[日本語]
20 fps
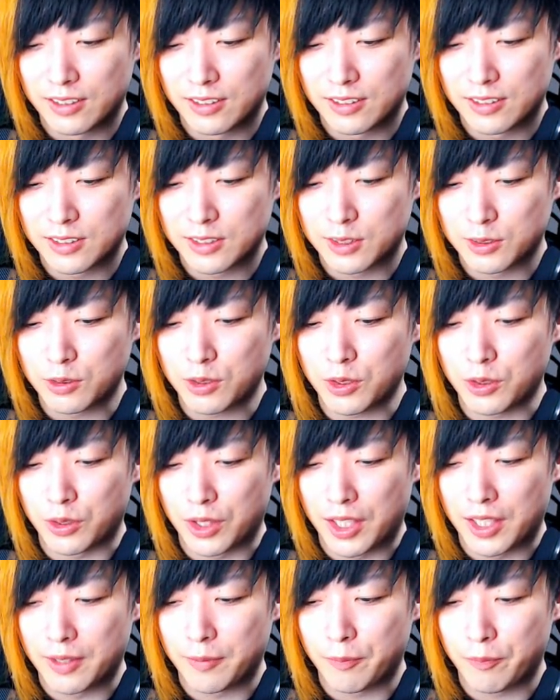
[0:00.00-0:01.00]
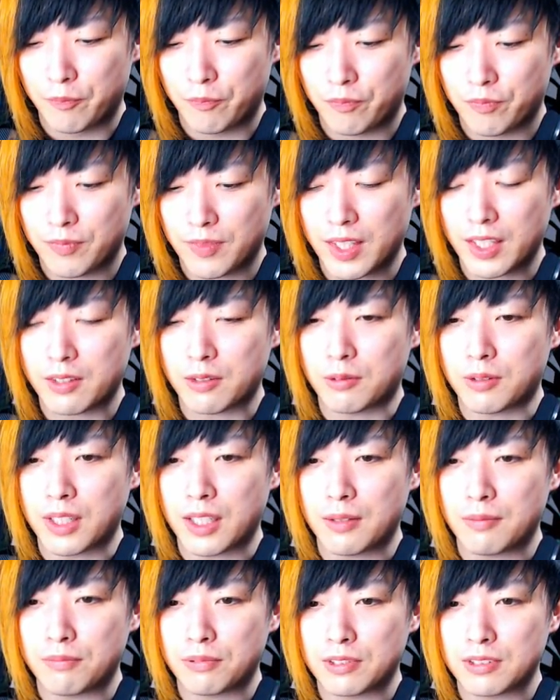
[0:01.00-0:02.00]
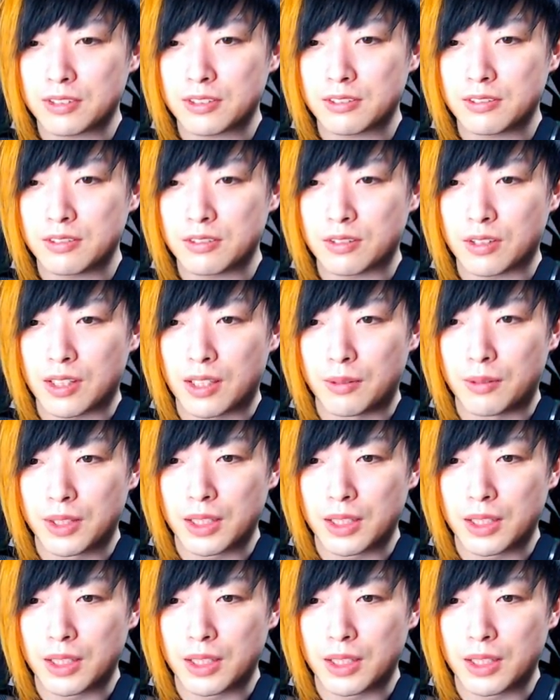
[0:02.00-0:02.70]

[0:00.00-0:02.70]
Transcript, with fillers: すごいよね。でこれフルスルーたら一